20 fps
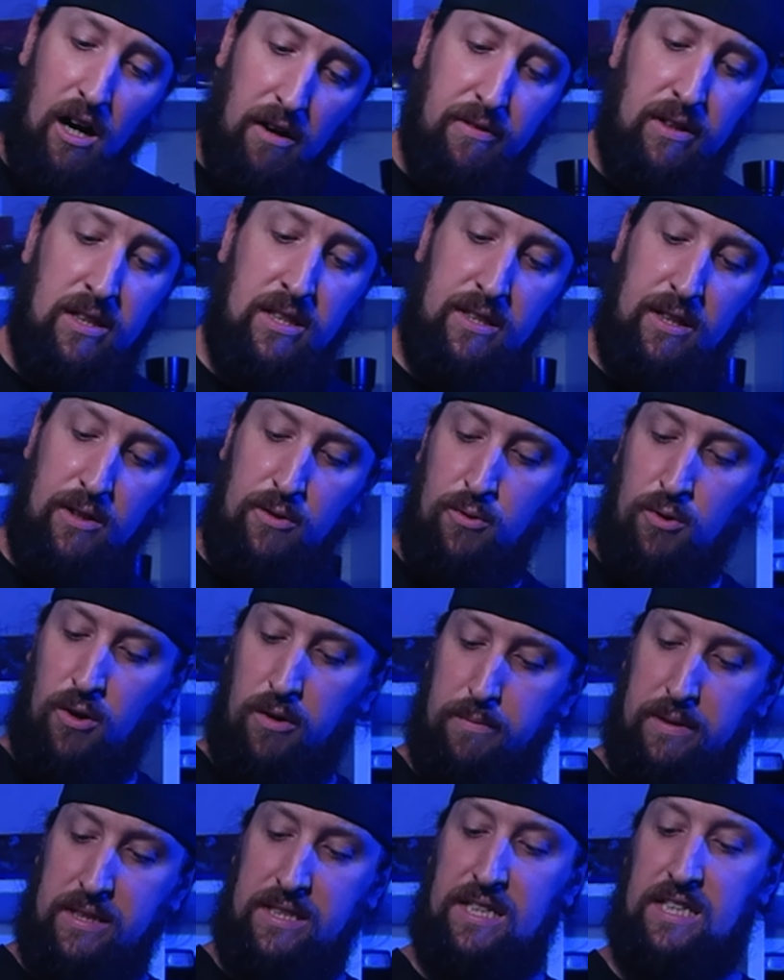En vrai, c'est
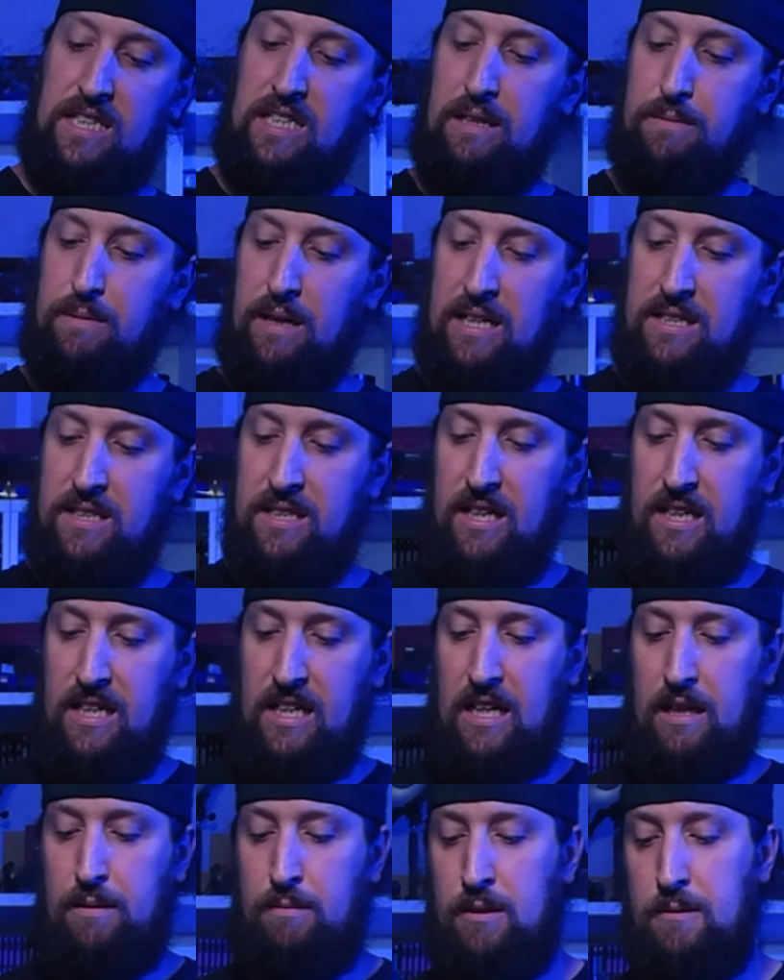lourd, mais c'est quand même assez
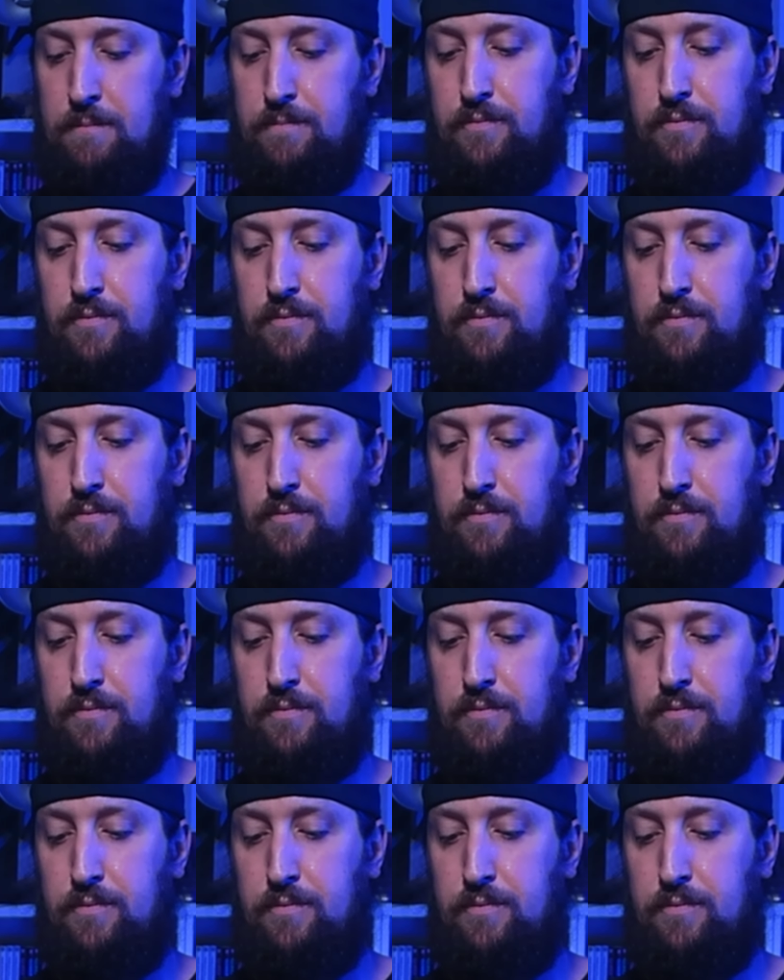agréable.